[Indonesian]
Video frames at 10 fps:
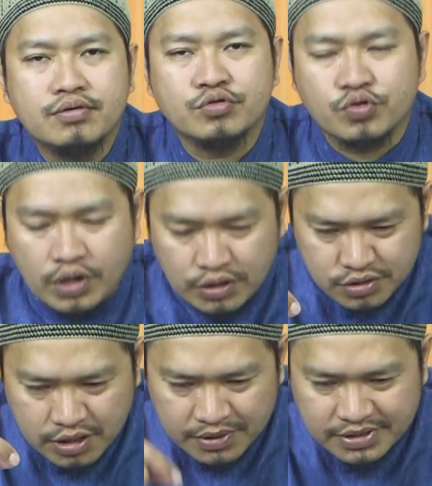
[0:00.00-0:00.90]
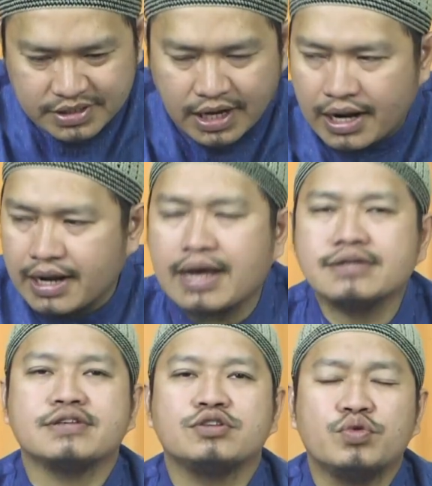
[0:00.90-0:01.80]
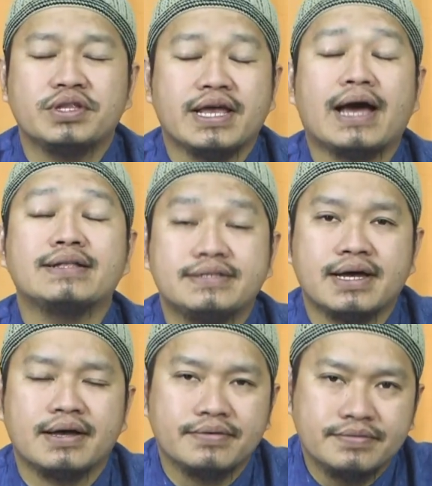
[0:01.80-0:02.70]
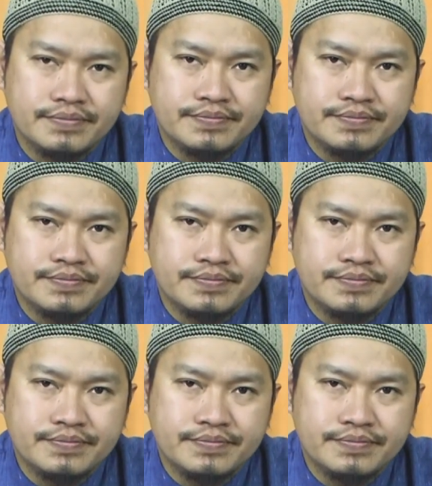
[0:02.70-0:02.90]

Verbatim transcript: Untuk kasus zaman sekarang kasih duitnya aja.